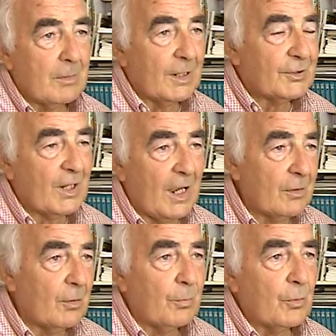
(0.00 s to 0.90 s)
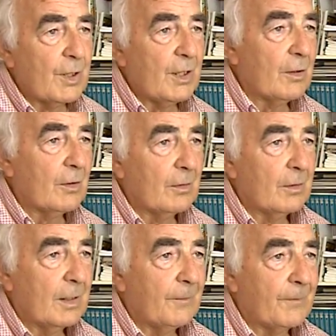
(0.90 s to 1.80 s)
oh, lasciando un
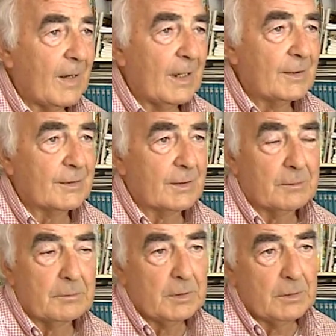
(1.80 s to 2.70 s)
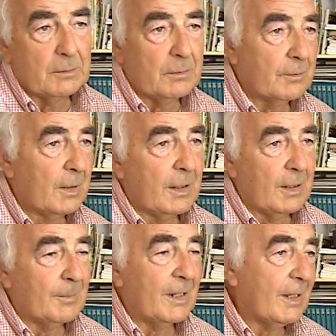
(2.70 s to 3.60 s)
pochino la Francia, non dico
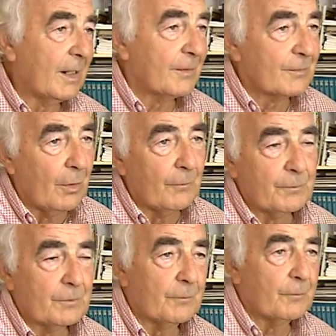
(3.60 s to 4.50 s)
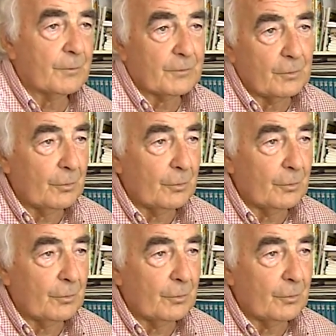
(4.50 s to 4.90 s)
in maniera soft, forse